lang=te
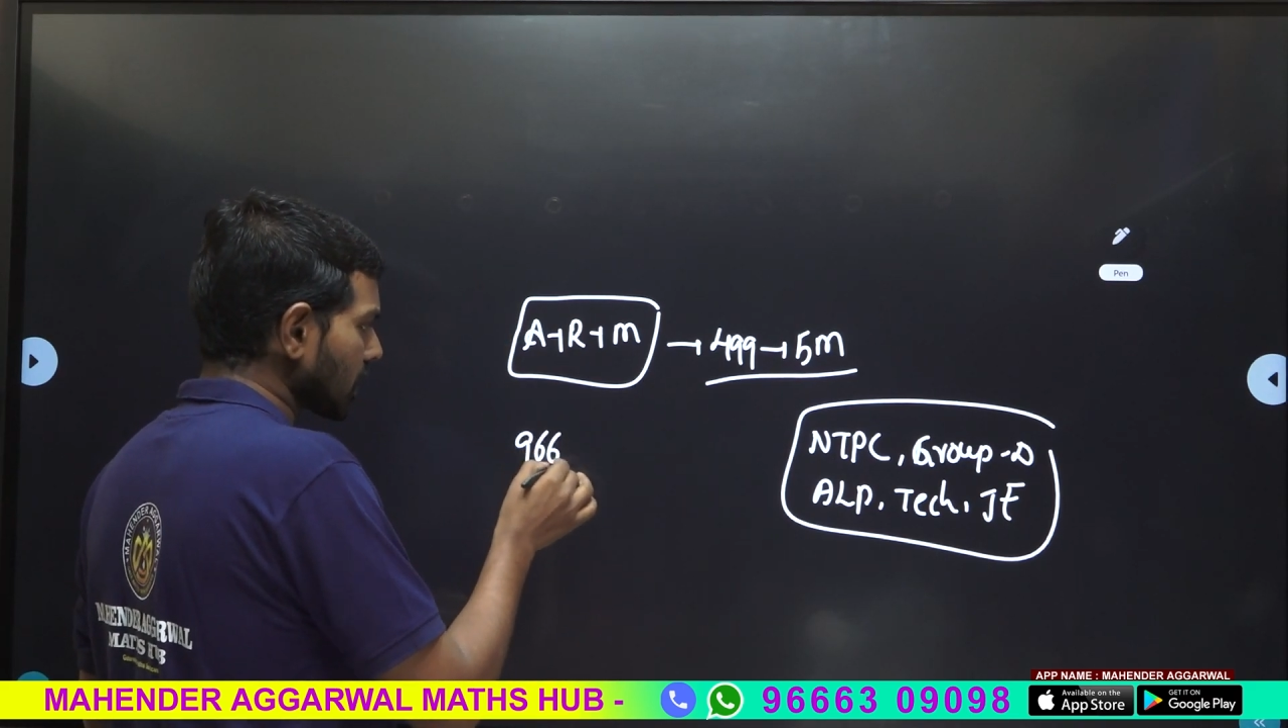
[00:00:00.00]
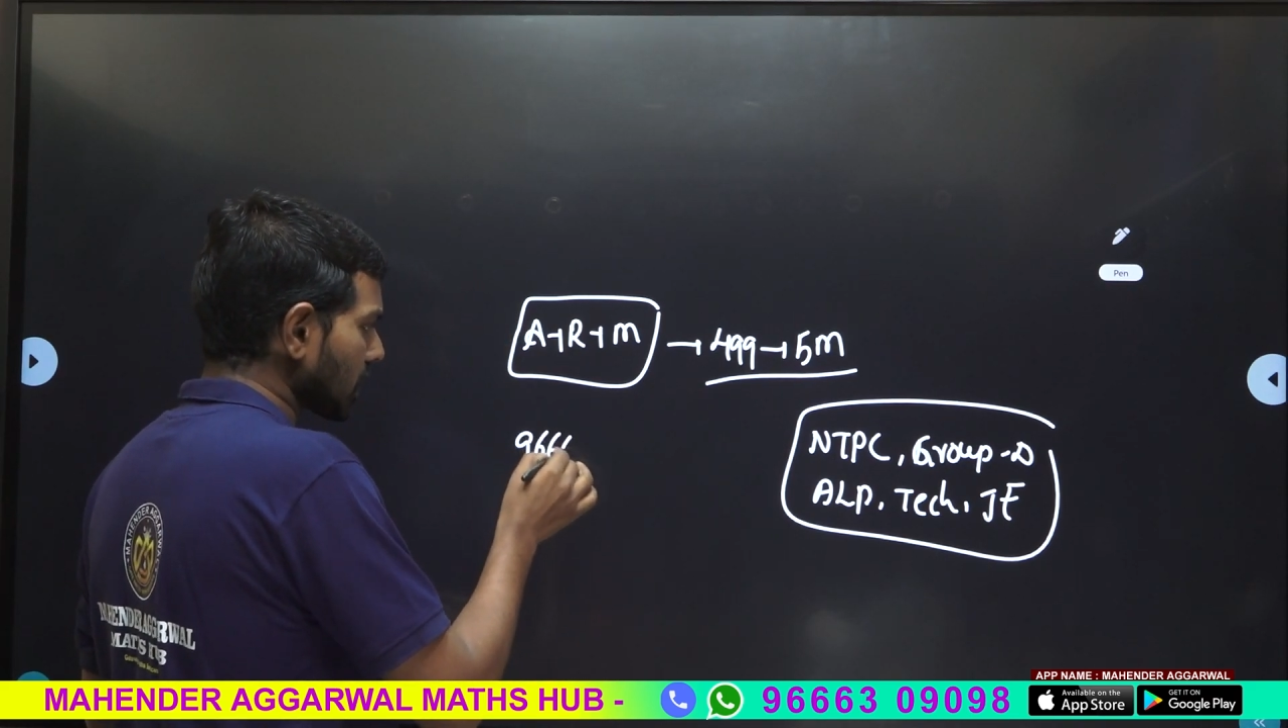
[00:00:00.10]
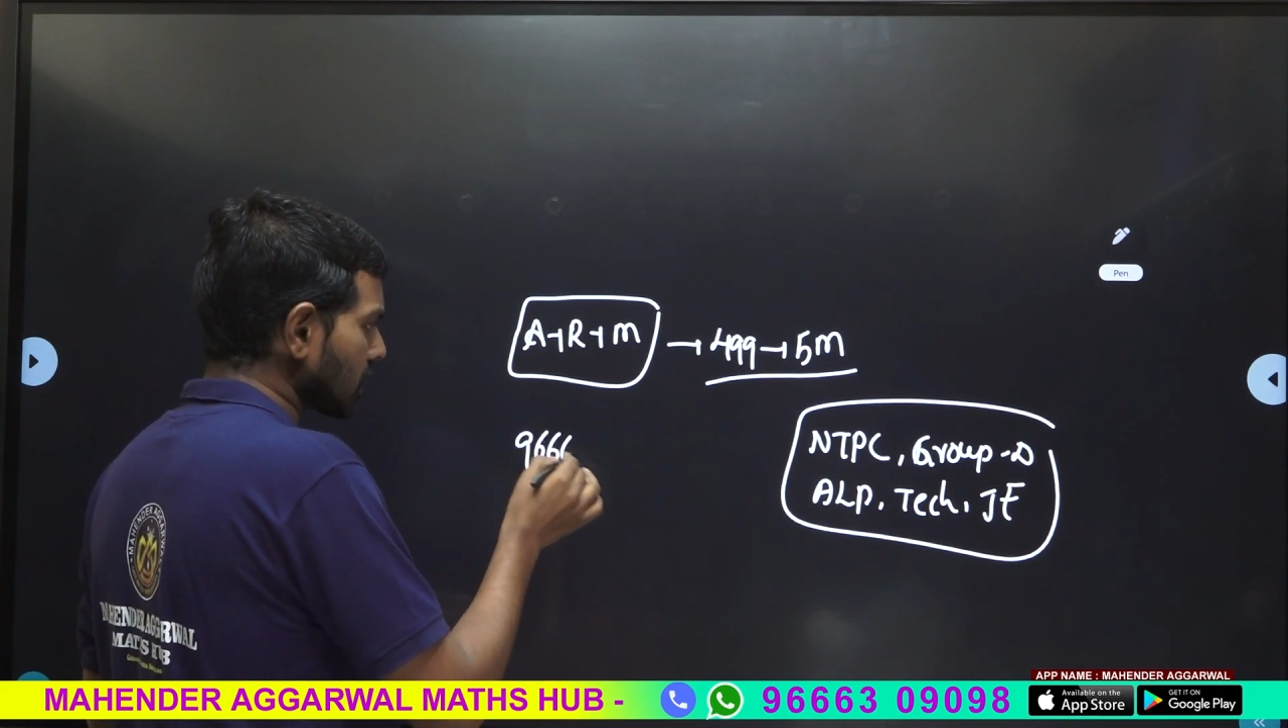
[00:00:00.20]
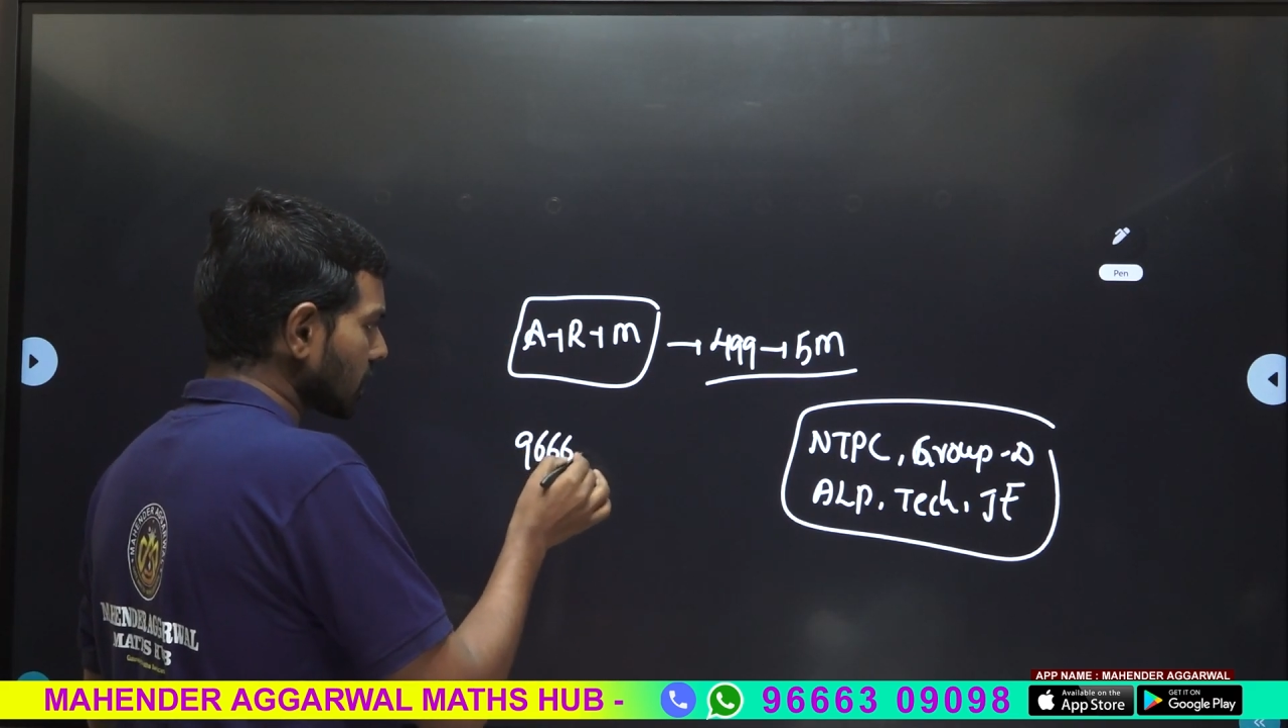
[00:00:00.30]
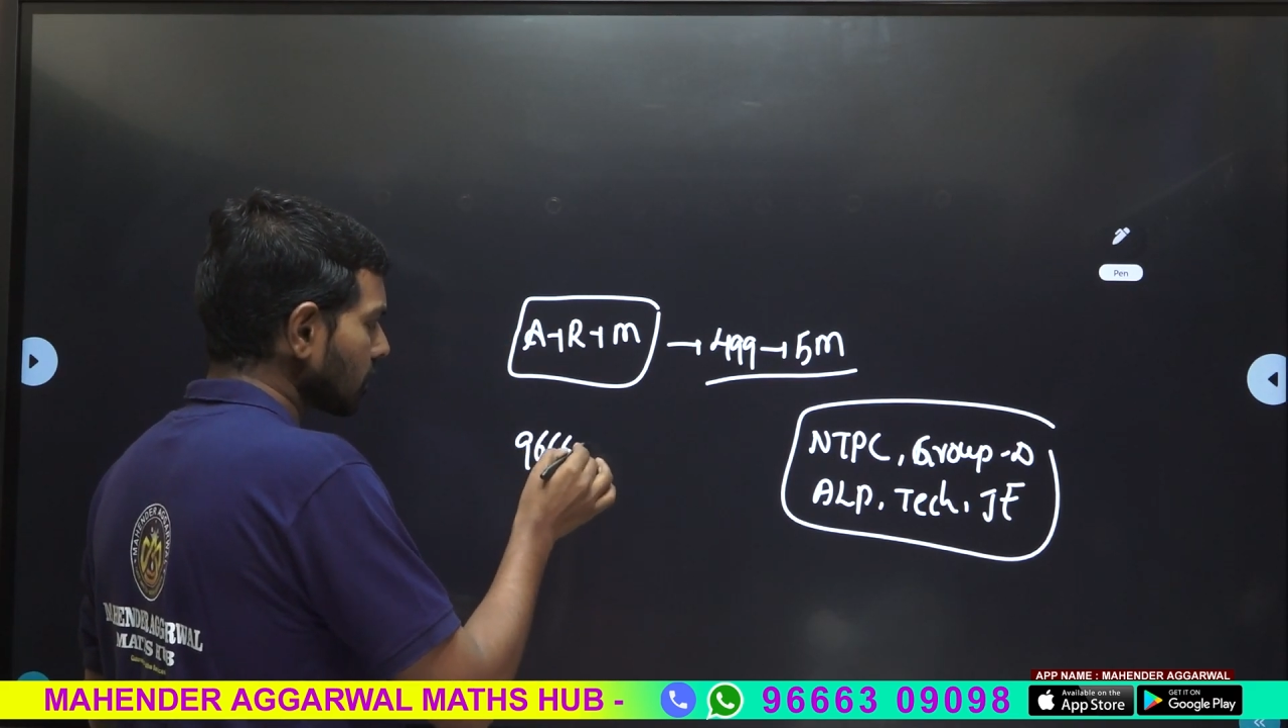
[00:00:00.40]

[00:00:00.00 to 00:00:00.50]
సిక్స్